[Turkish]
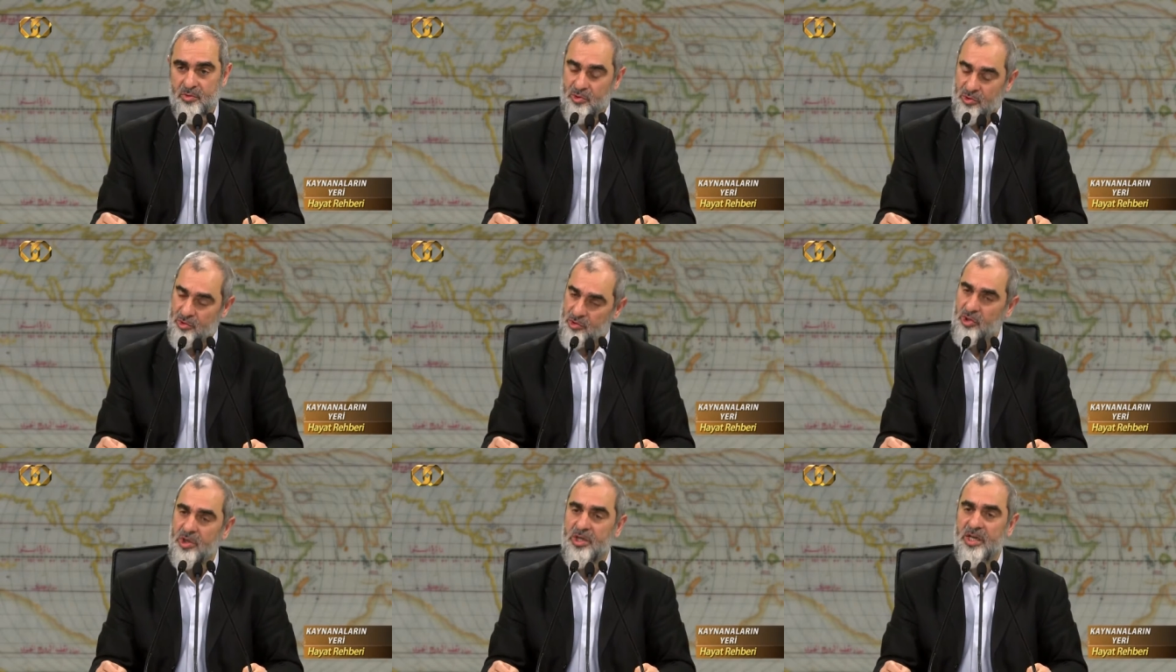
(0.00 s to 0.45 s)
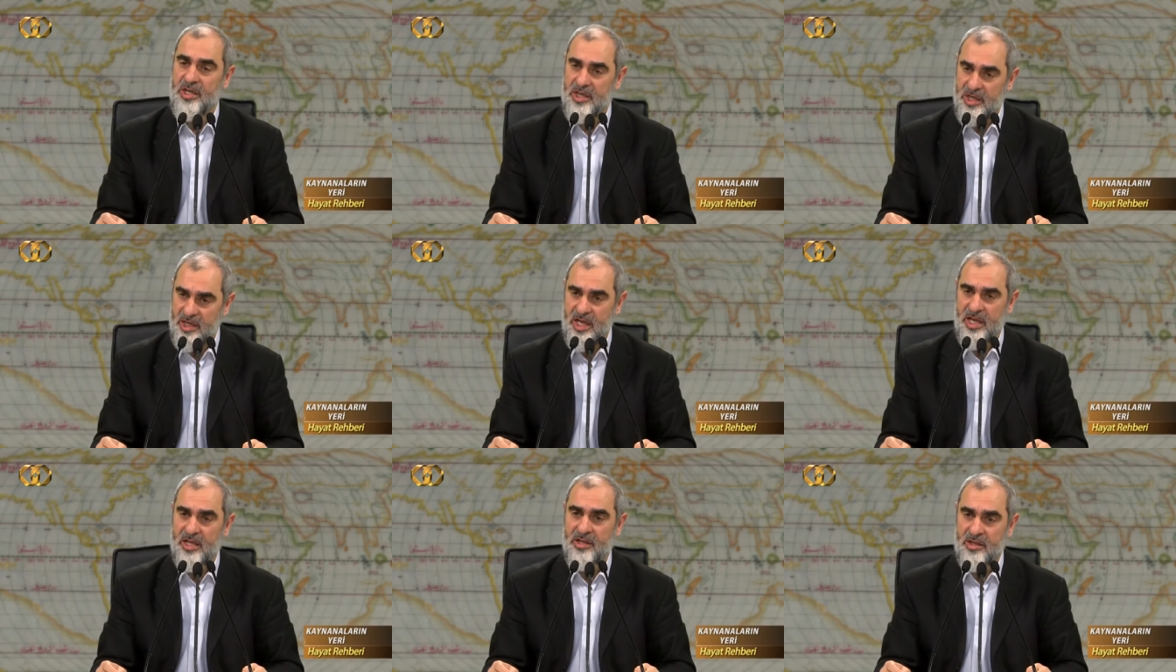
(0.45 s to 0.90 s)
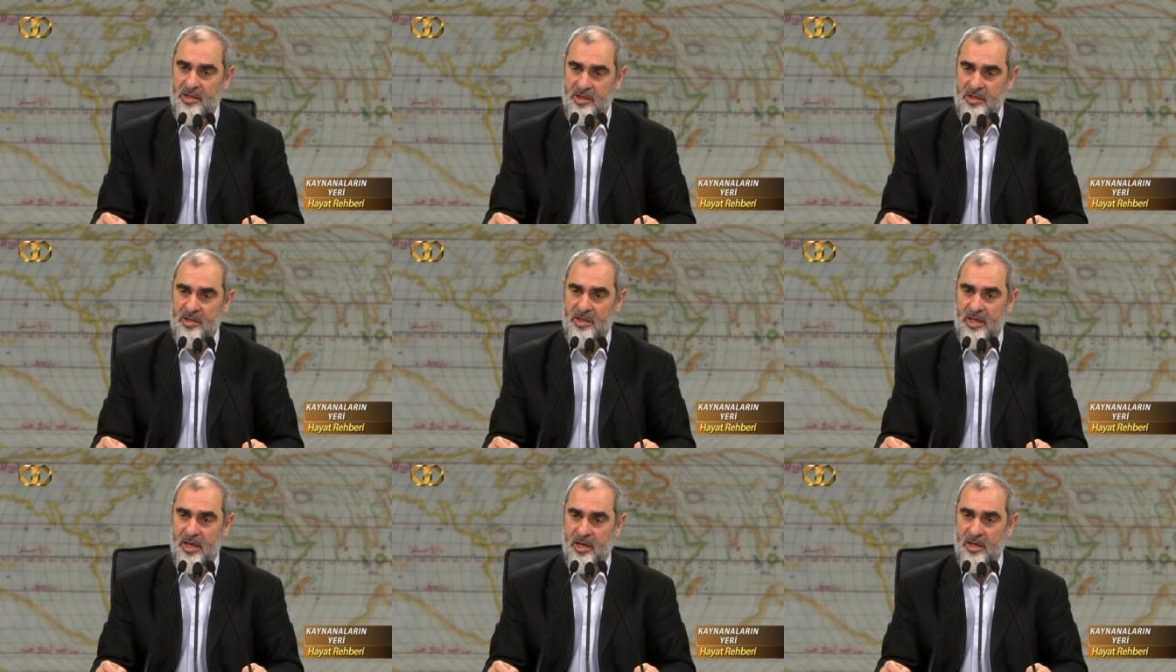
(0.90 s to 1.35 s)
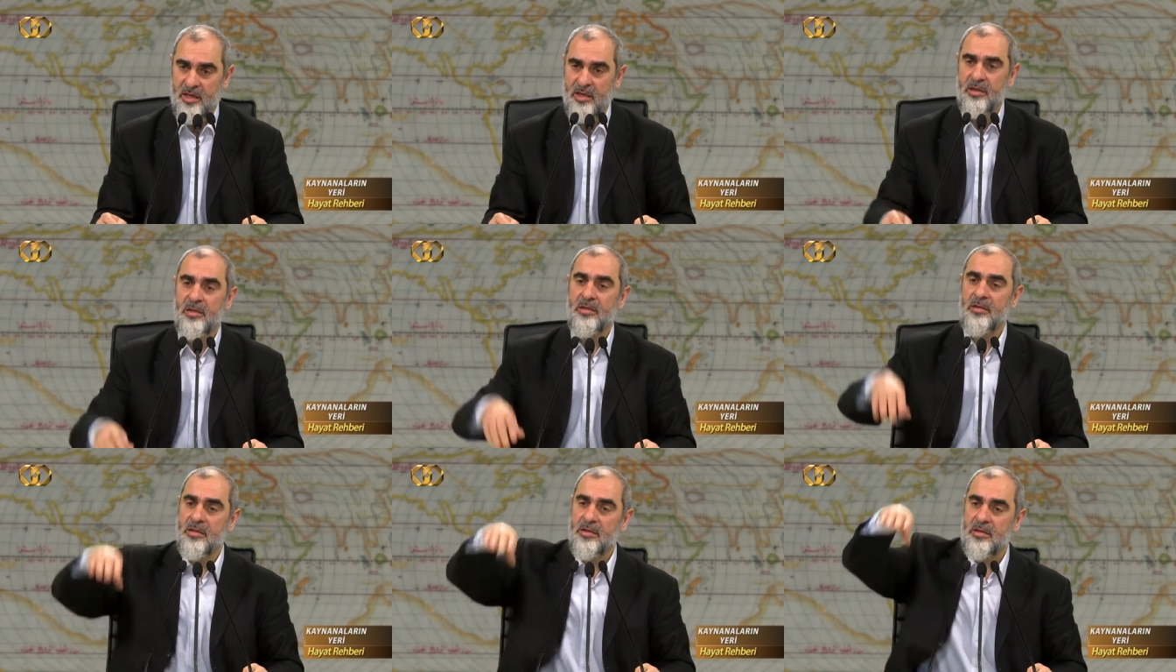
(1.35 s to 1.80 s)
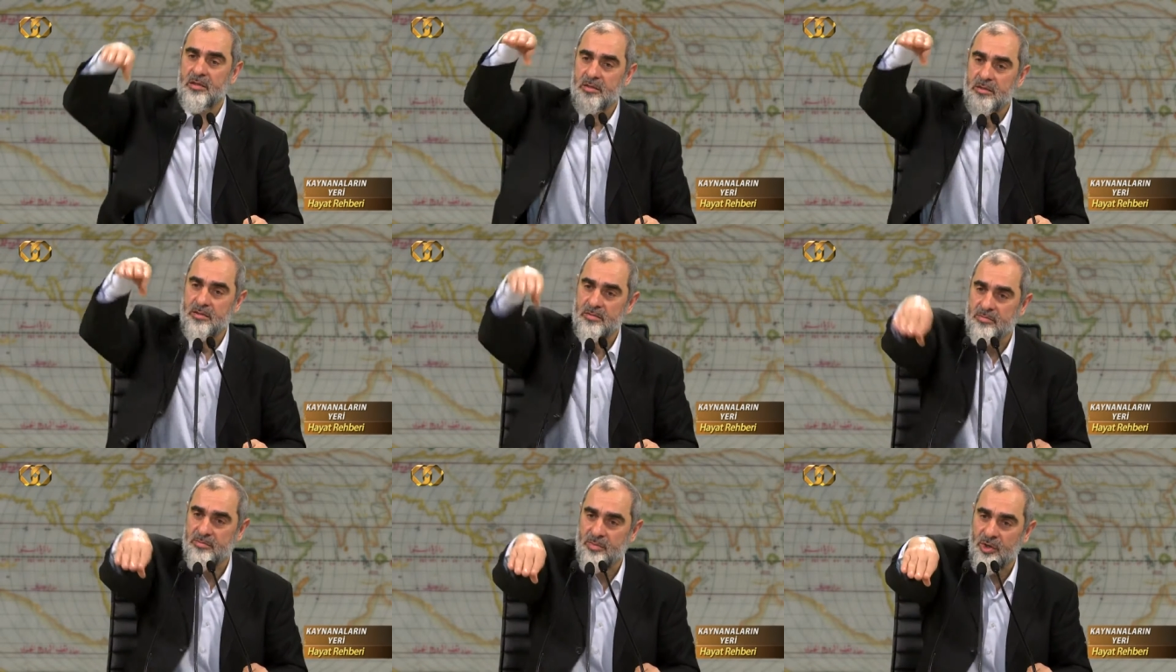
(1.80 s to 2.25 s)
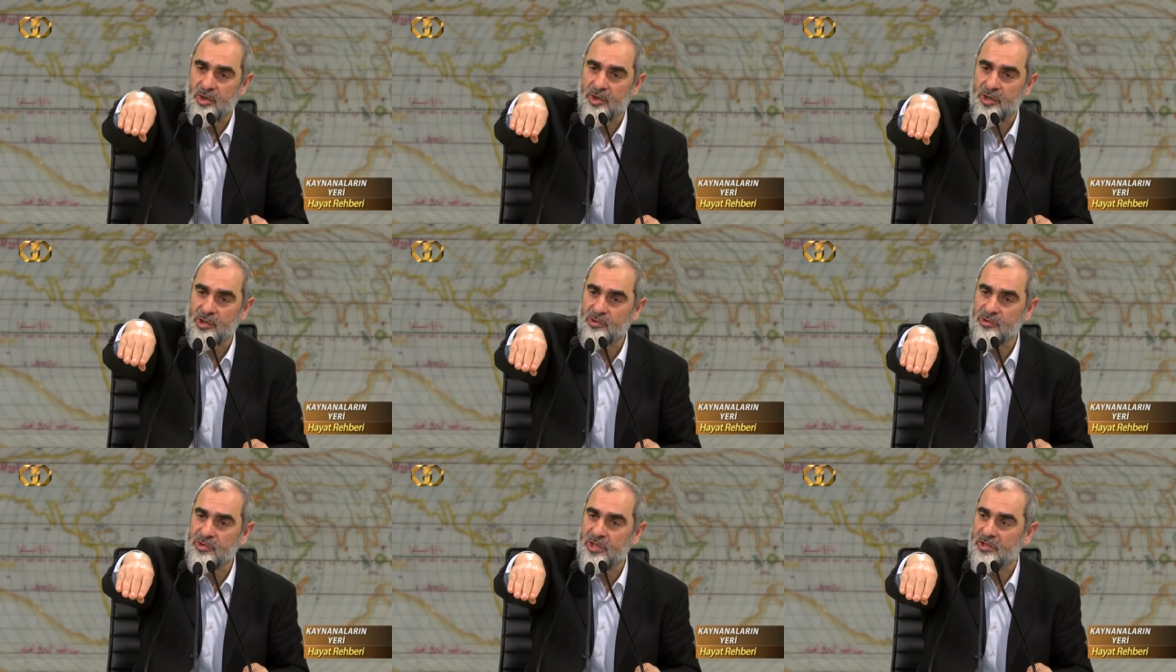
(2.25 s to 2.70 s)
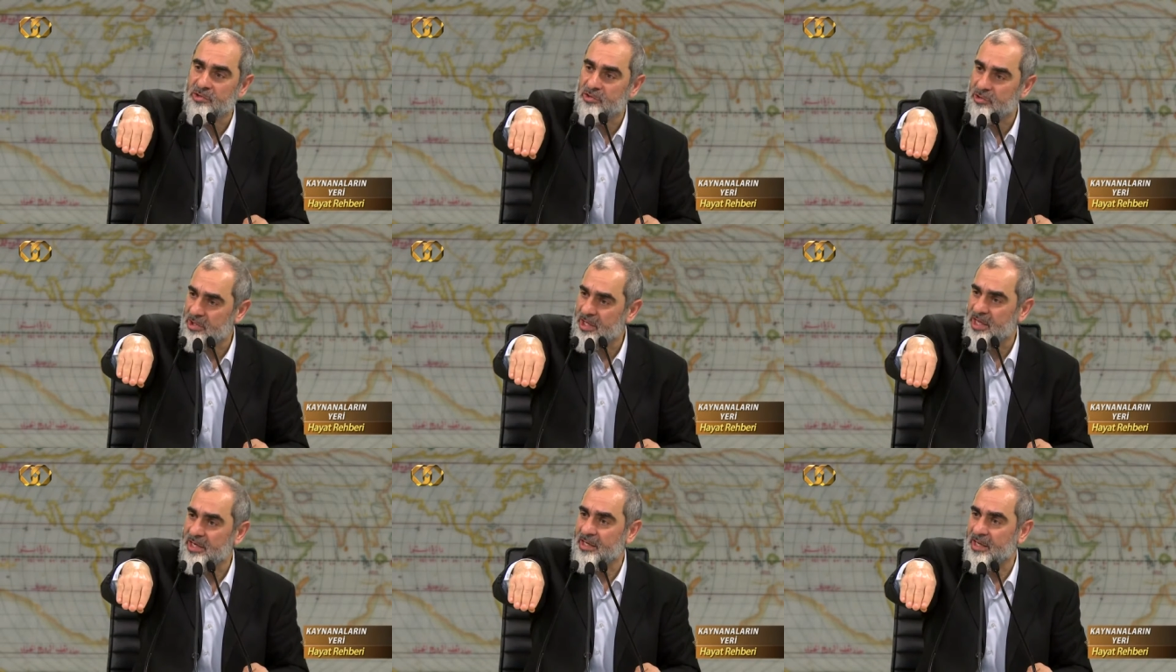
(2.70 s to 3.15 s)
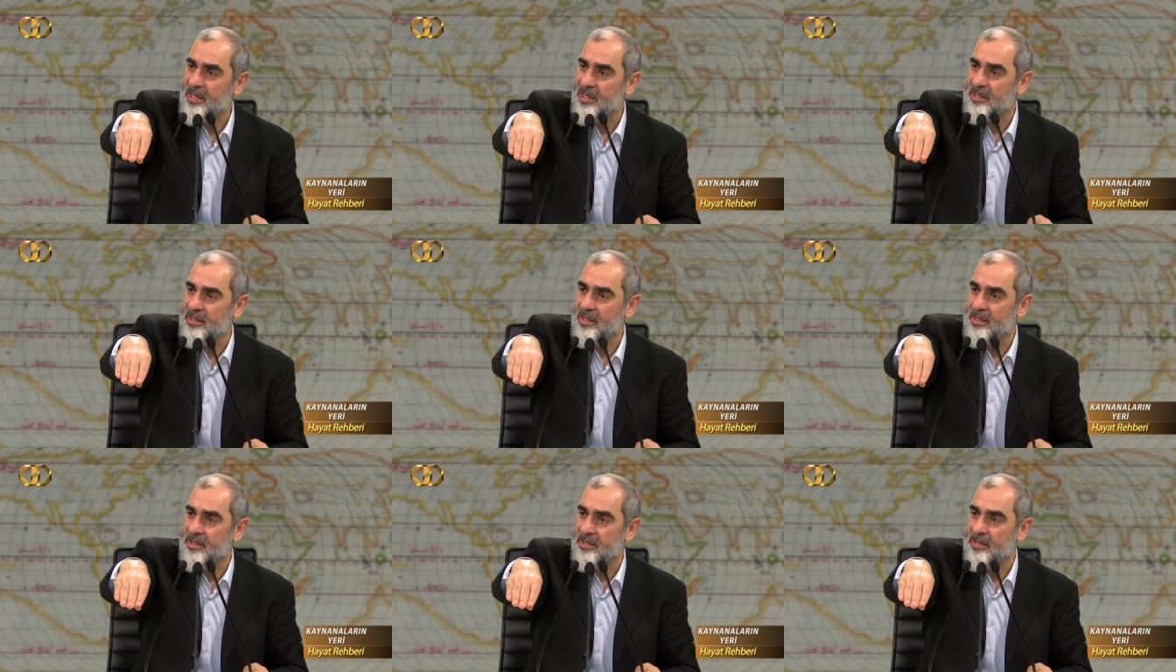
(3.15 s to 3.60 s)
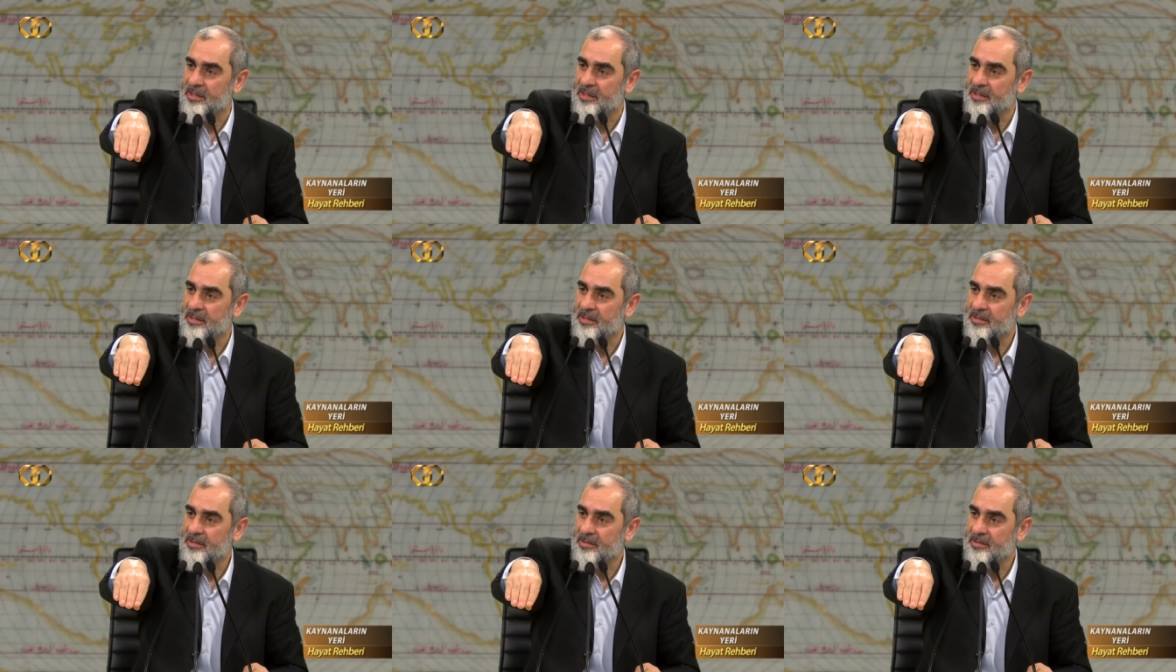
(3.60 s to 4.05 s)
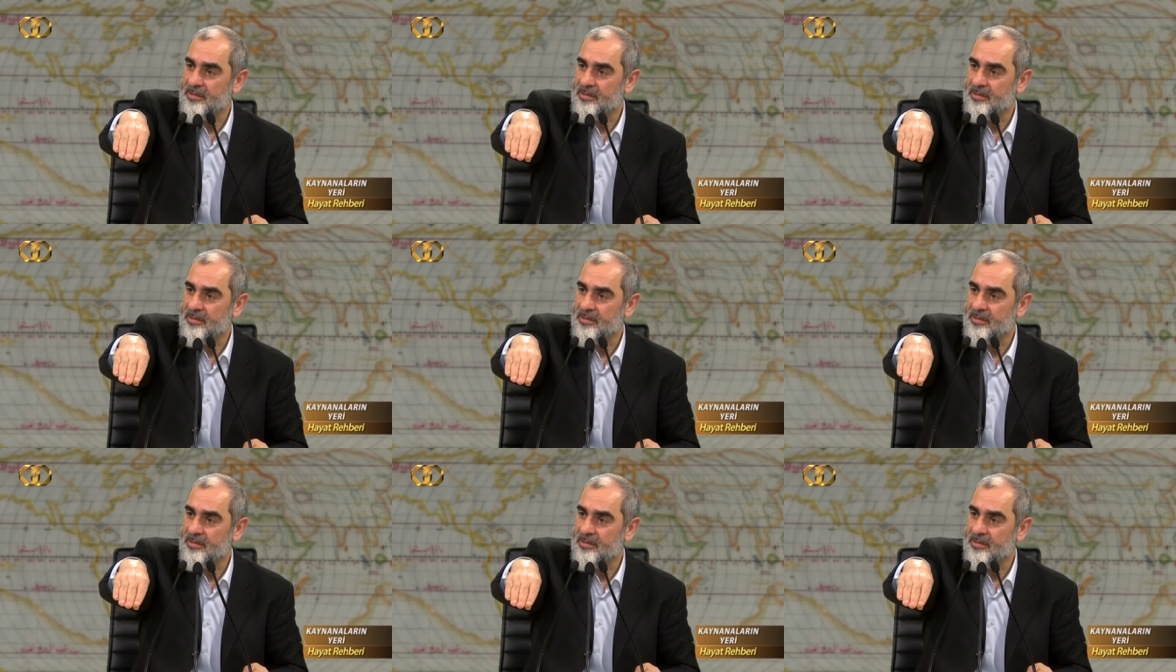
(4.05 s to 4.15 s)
Çünkü yeri geldiğinde böyle uzatıyorlar ya ellerini.